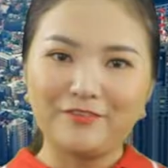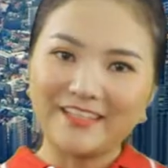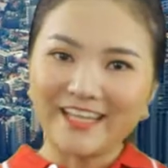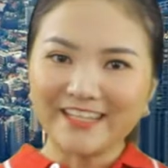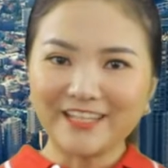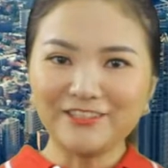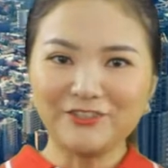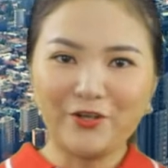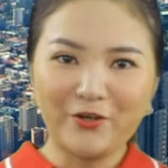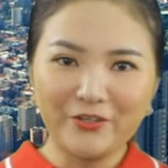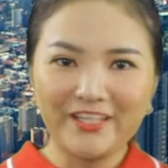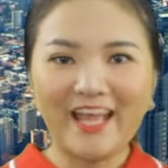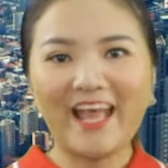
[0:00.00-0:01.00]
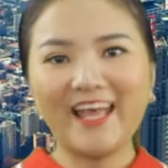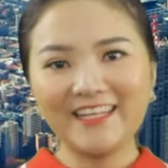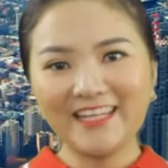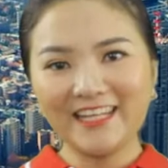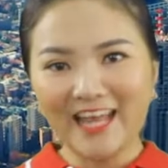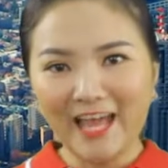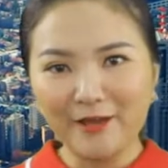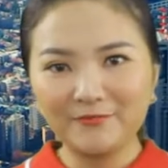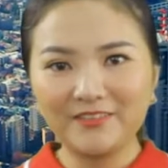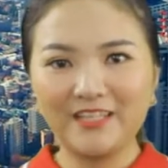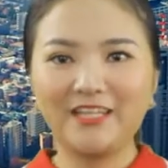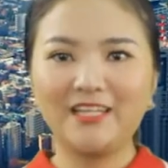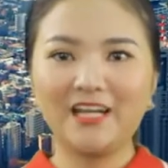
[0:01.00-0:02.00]
Và chắc chắn rồi, ai đi làm
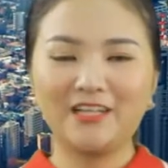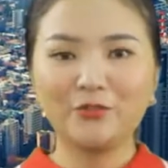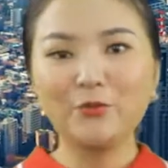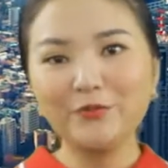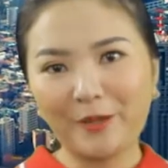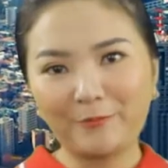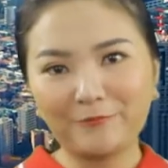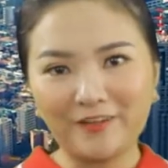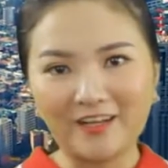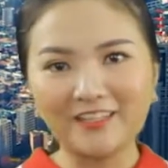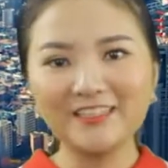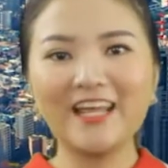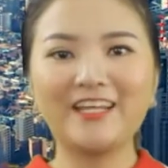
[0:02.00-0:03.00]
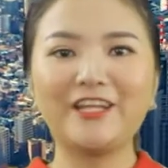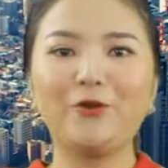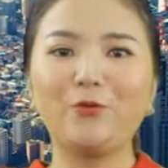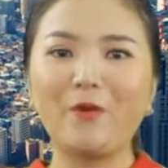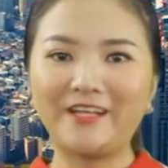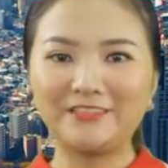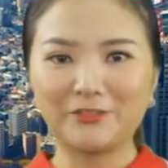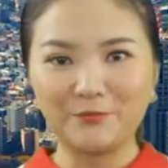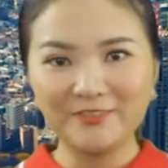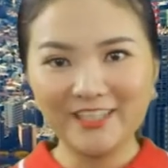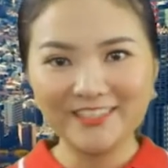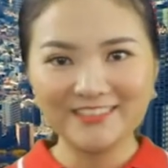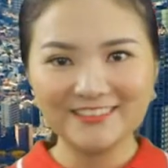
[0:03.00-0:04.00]
thì à, thu nhập vẫn là điều quan trọng
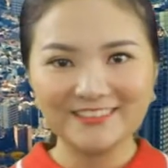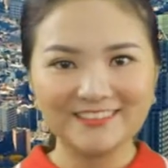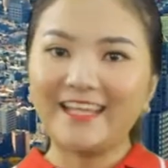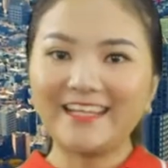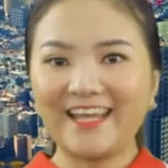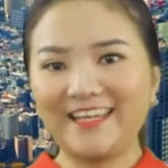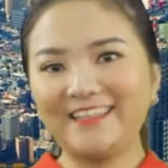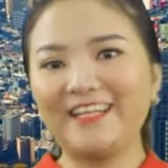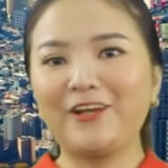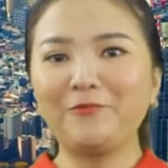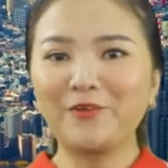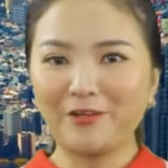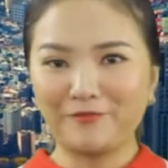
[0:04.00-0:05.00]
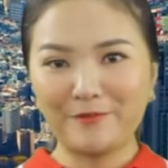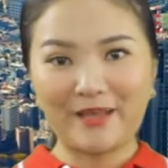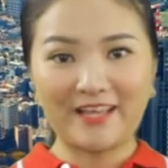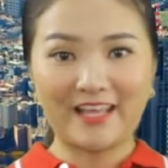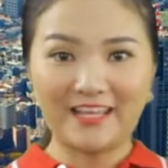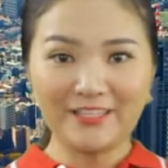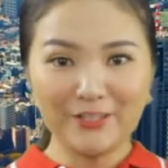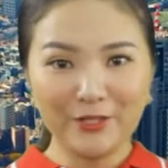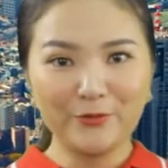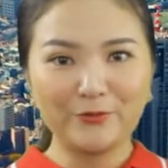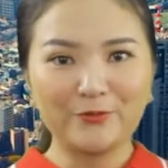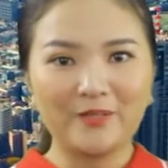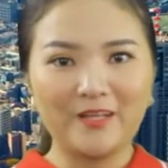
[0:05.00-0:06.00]
nhất. Cái này thì không cần phải bàn cãi
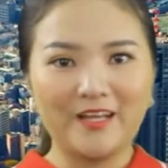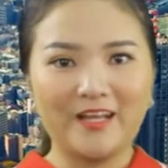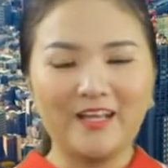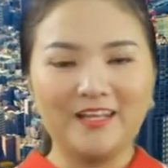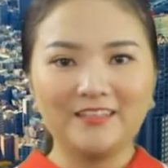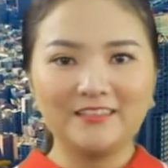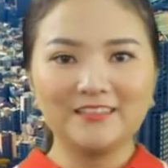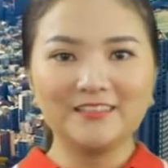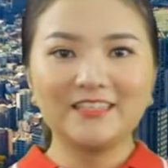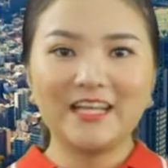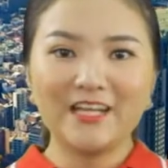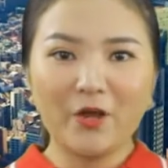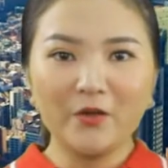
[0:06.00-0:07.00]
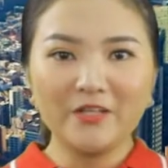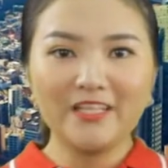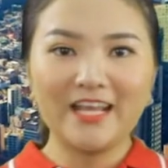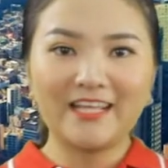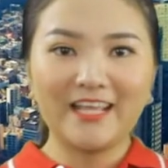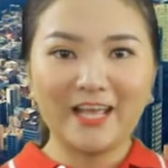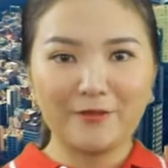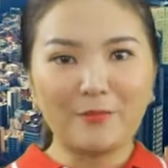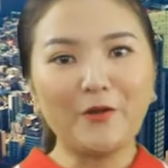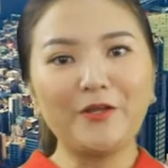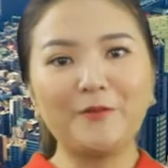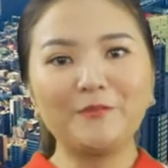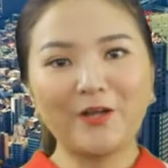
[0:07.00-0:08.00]
nhiều. Người ta nói là nghề bảo
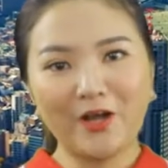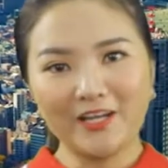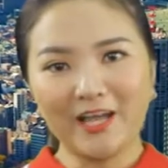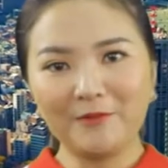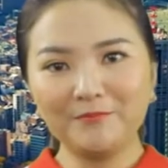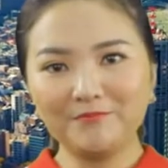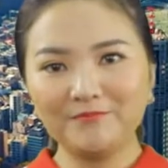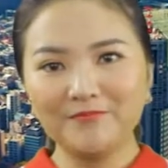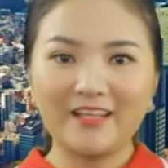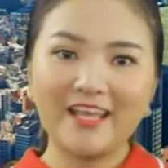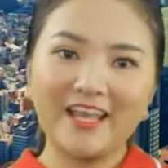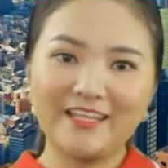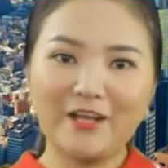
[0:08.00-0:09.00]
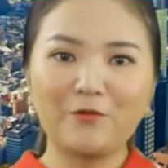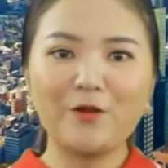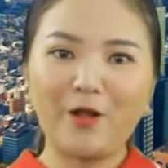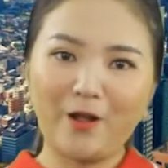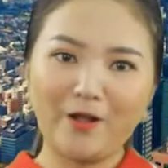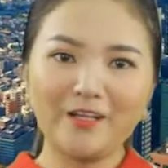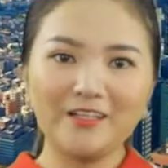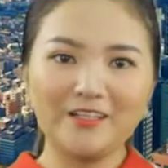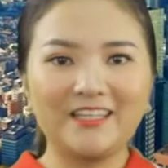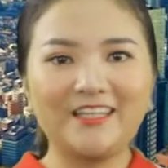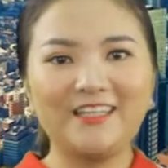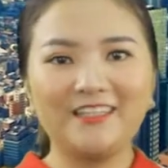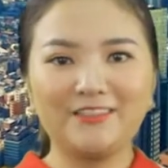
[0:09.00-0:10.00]
hiểm khó lắm và nghề nào khó
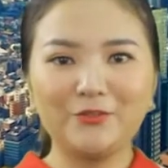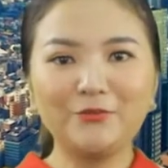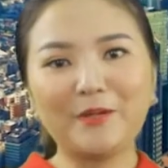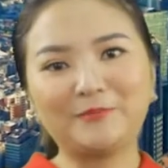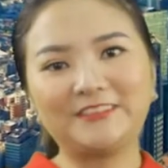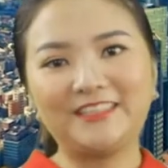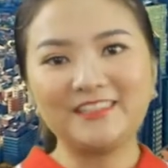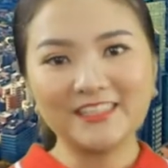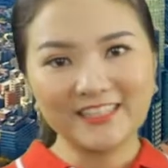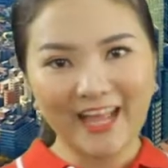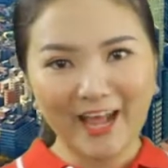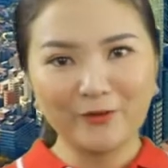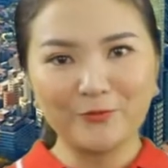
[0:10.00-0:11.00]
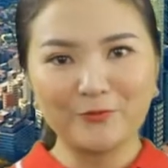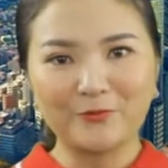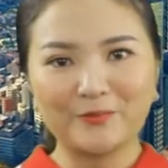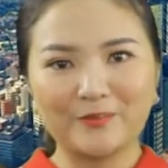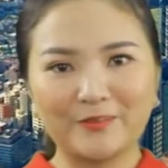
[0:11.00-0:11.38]
thì thu nhập sẽ rất cao.